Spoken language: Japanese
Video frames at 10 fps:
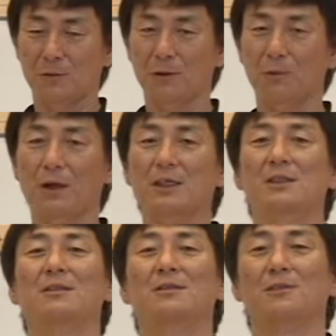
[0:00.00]
これおか
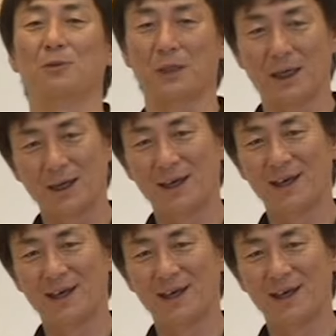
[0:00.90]
しいんですよね。